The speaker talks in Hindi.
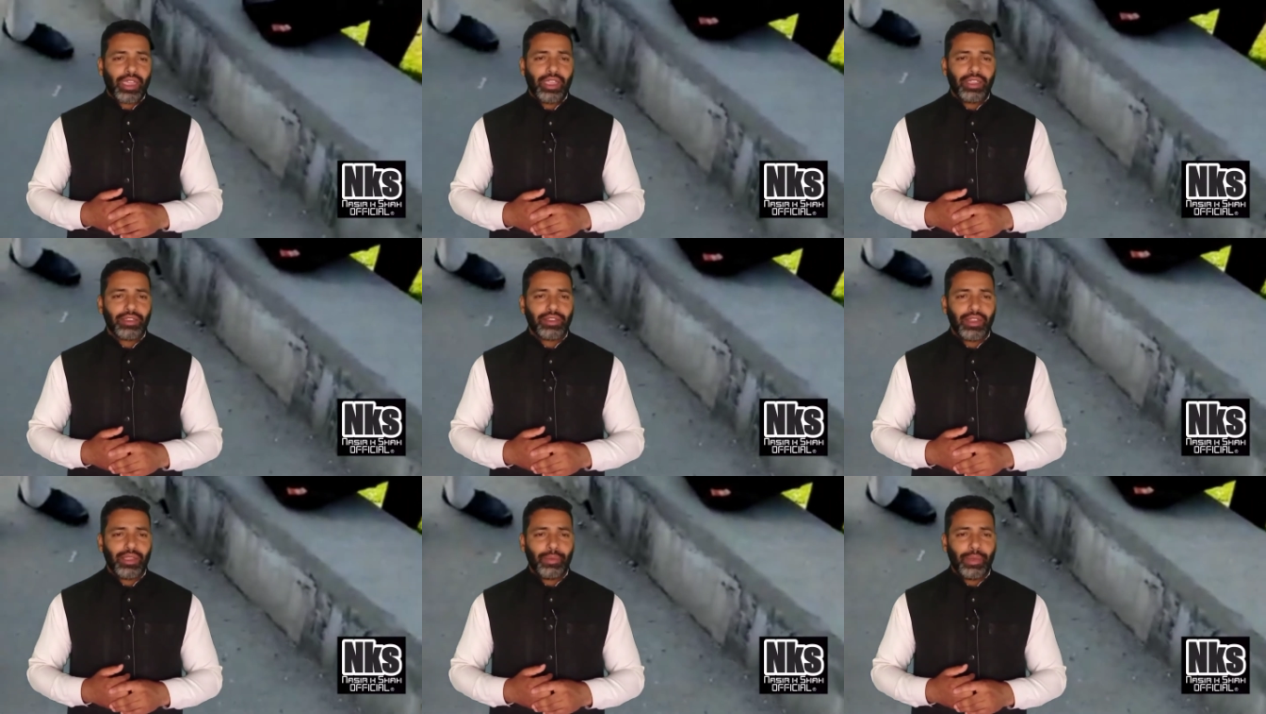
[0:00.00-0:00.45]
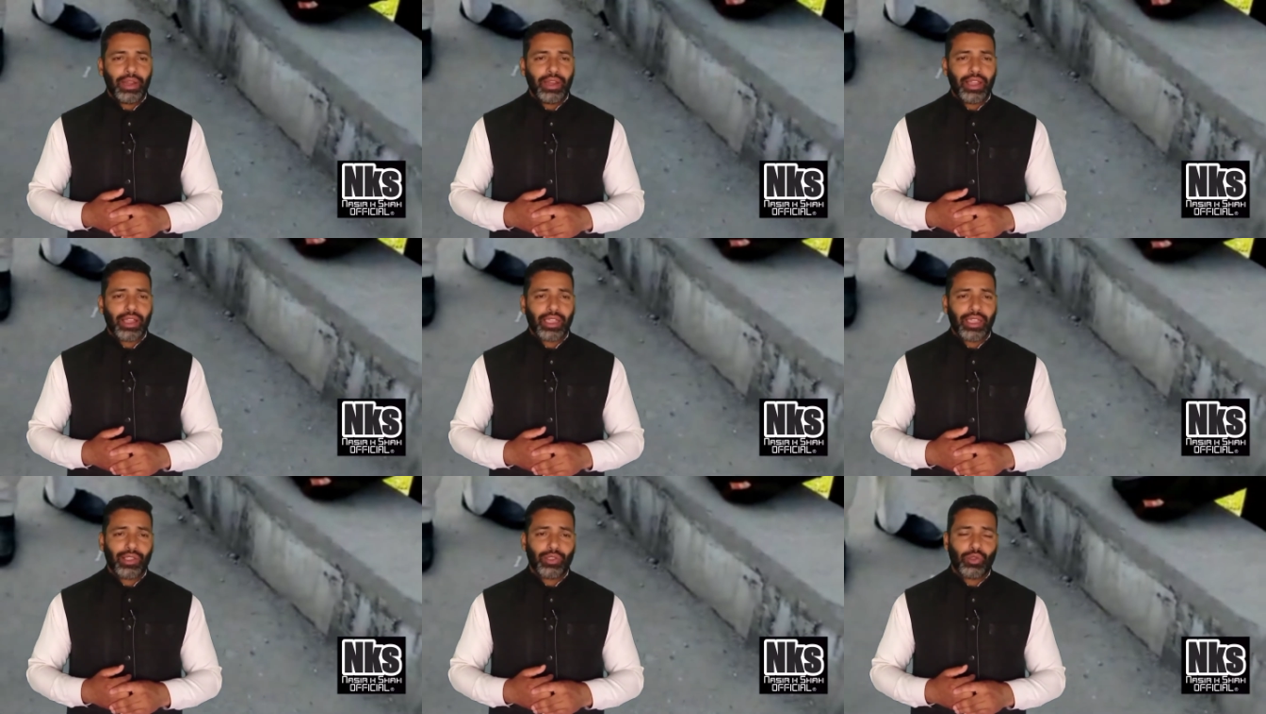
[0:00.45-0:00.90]
खींचने में
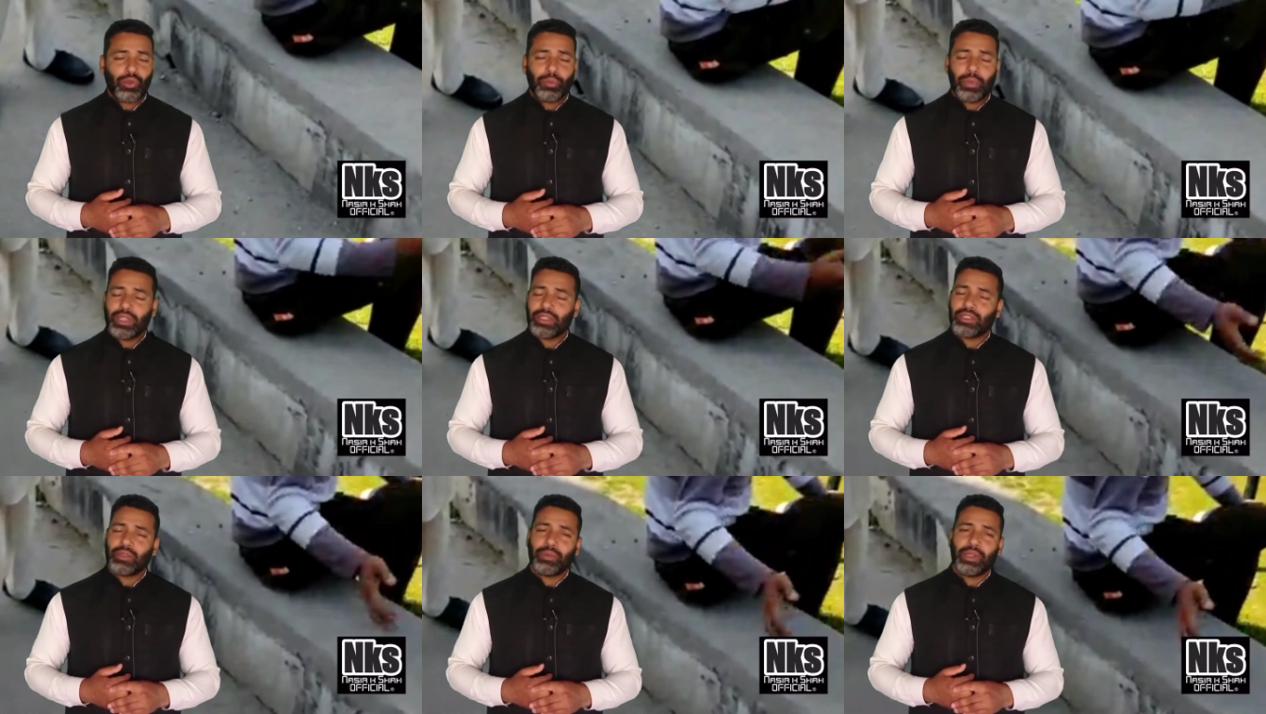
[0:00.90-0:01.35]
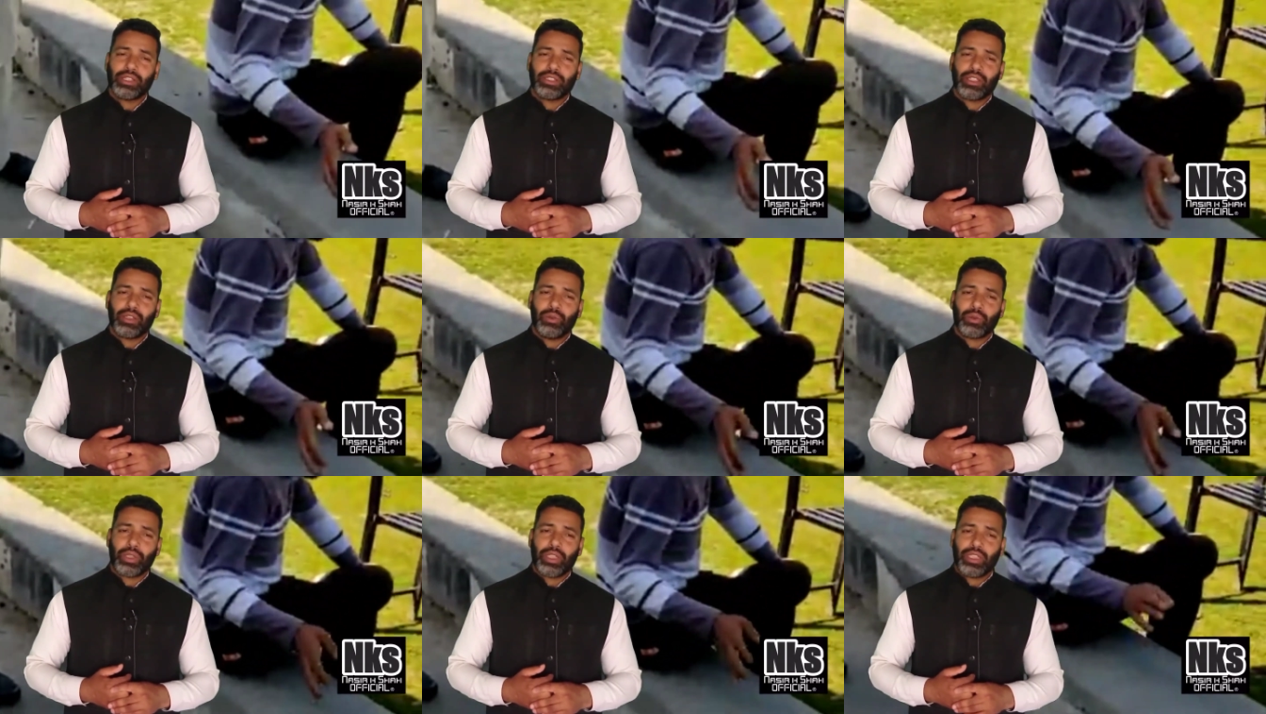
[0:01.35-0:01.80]
लगे तो मैं
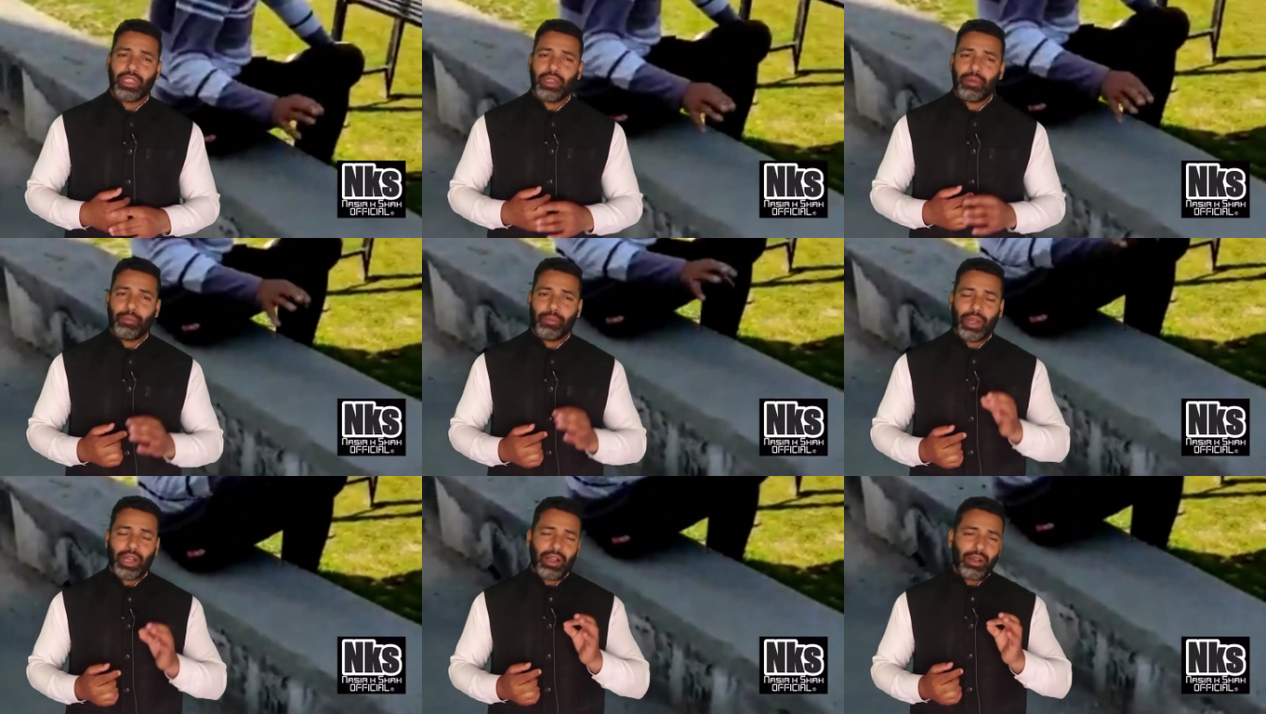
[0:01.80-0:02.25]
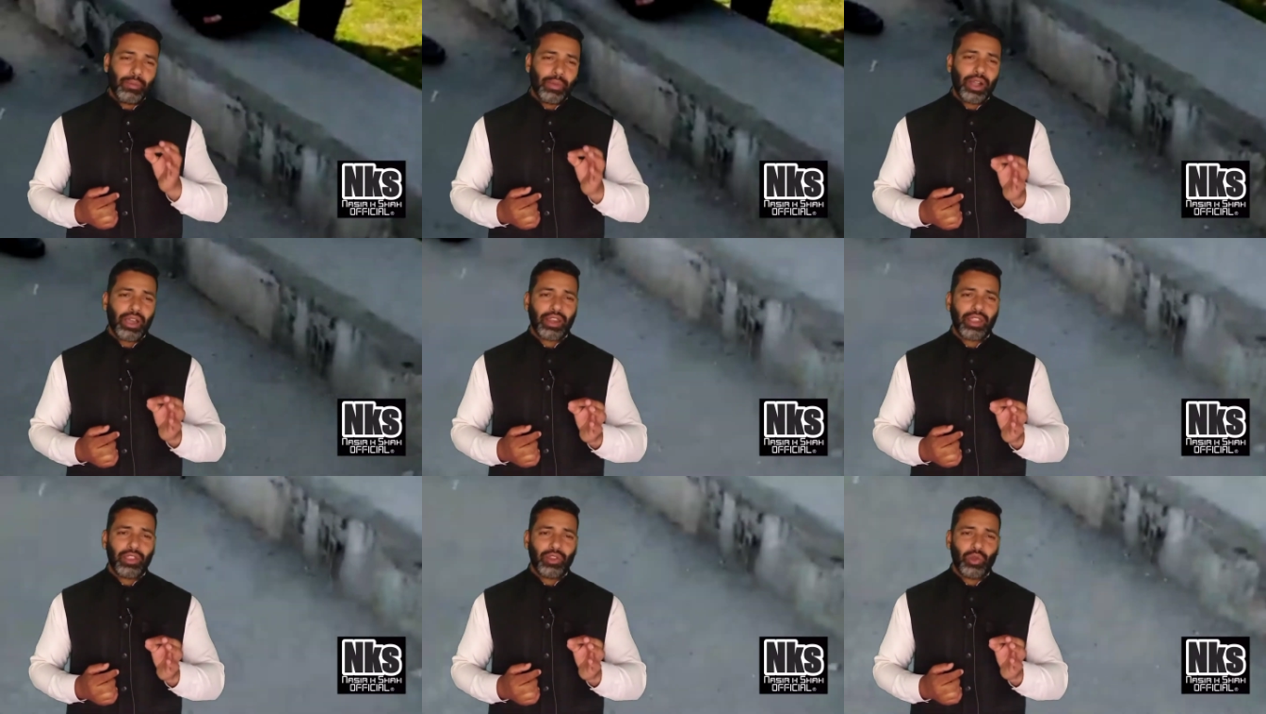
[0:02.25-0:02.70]
समझता हूँ कि ये
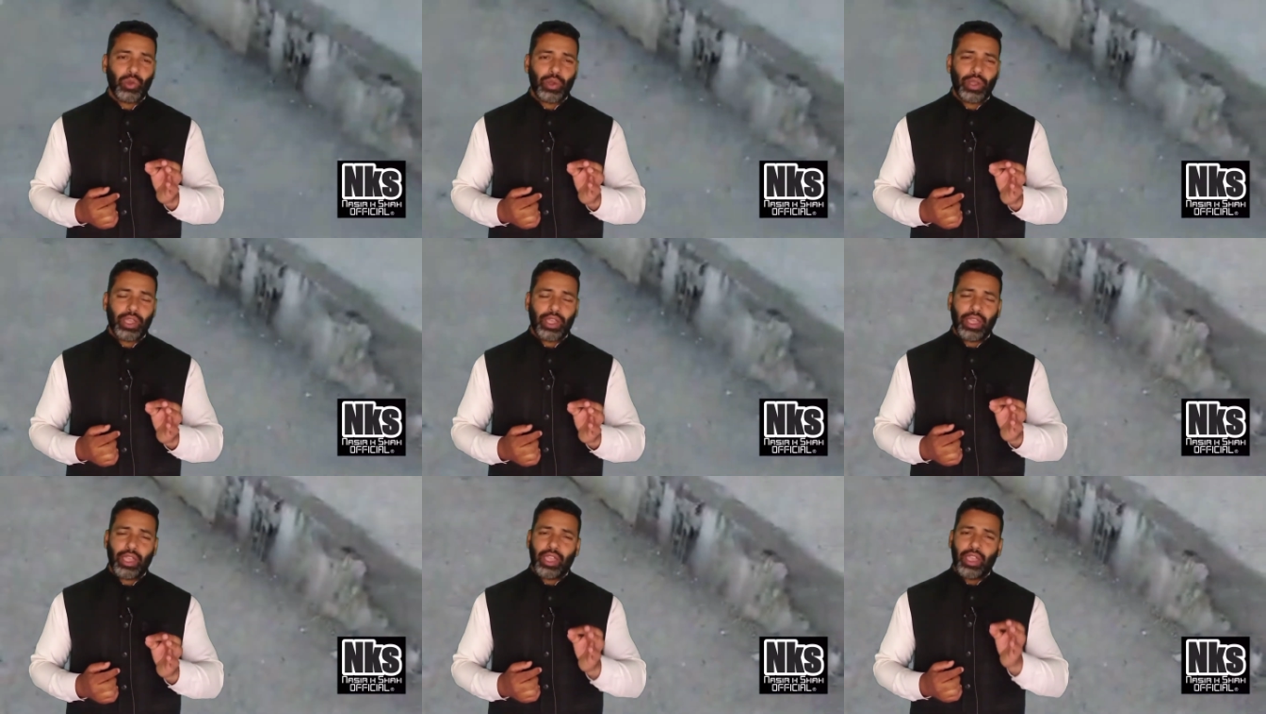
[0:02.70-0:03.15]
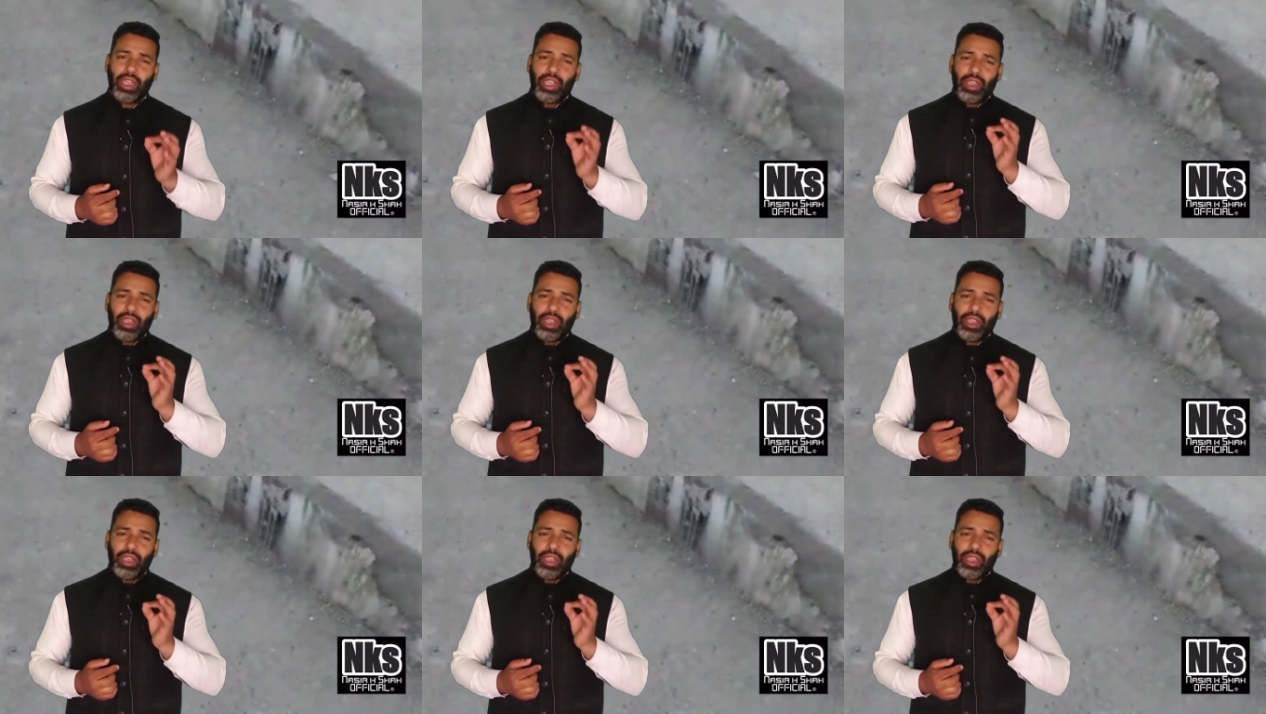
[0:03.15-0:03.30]
महामारी जो है